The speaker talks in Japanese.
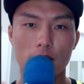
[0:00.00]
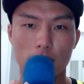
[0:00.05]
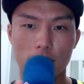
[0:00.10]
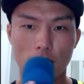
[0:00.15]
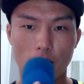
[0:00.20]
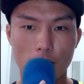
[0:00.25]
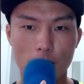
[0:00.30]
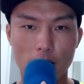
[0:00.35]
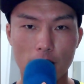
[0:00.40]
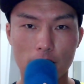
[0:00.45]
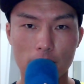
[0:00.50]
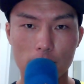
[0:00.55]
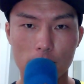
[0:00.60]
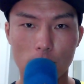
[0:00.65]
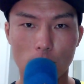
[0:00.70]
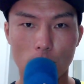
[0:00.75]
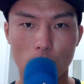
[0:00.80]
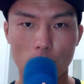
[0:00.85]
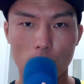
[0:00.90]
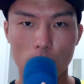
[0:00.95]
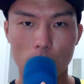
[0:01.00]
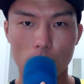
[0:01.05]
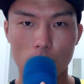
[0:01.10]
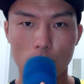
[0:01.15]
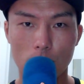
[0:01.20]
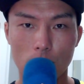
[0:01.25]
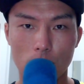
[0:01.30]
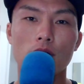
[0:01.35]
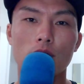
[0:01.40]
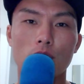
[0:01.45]
ダメなんですよ。
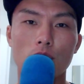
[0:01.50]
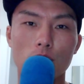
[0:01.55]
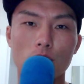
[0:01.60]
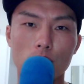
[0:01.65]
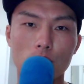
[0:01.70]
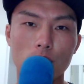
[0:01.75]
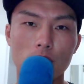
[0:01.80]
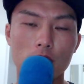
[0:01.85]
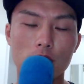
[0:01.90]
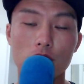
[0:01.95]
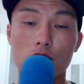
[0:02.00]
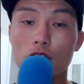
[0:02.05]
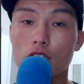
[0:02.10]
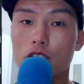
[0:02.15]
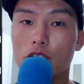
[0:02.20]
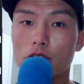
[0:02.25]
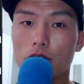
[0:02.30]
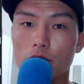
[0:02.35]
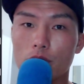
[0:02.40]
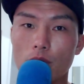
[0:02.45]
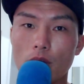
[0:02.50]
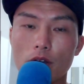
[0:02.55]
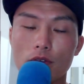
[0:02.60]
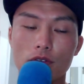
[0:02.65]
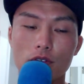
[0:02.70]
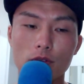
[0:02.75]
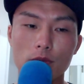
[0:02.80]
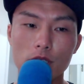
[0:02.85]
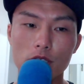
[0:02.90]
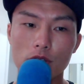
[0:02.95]
この動画の趣旨っていうのは
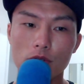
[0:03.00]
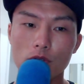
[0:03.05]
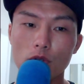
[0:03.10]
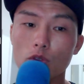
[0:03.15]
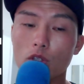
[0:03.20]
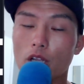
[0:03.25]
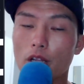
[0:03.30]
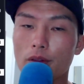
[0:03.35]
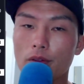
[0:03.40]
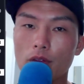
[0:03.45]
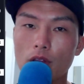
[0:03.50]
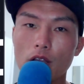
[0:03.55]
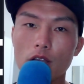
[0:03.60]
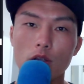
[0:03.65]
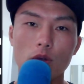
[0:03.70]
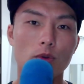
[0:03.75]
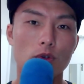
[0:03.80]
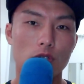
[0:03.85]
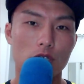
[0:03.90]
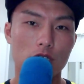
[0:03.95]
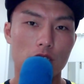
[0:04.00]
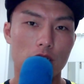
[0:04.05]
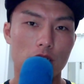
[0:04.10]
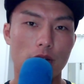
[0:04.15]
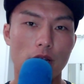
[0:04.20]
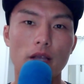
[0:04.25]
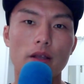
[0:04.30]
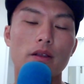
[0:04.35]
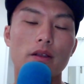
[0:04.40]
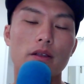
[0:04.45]
含み損の徹底予防でしたよ
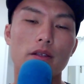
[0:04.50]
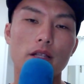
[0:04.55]
ね。